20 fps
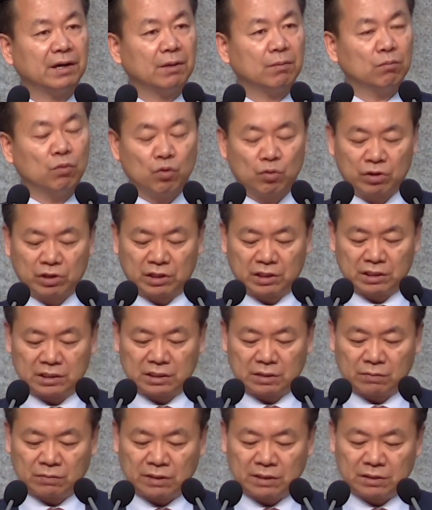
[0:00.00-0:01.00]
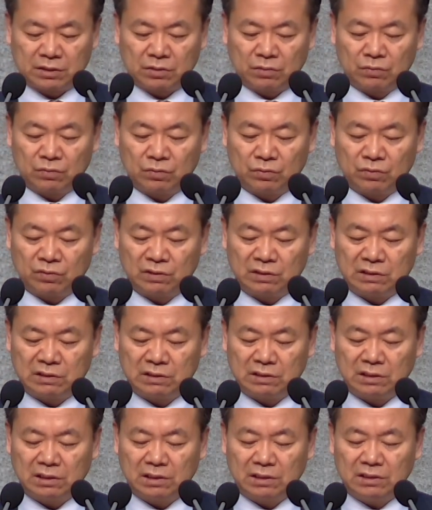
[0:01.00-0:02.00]
목회자와
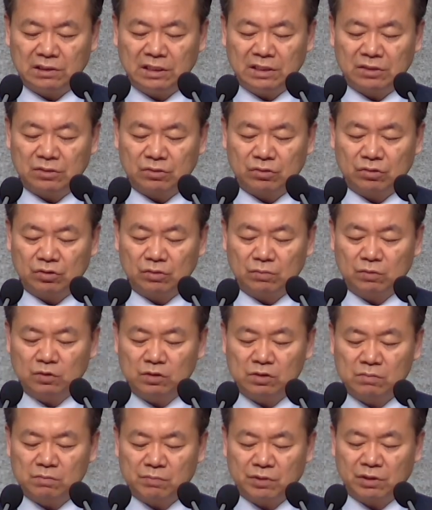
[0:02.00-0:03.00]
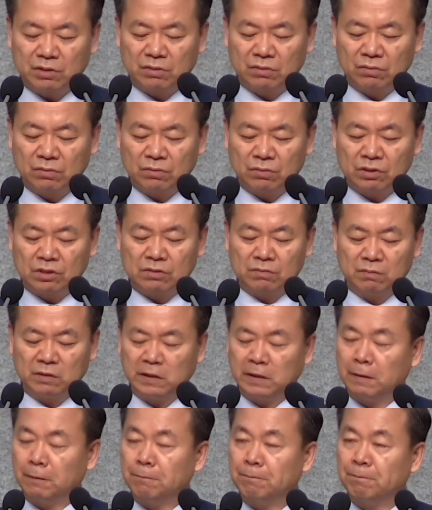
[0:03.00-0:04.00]
성도들이 예수님을 믿고 있습니다.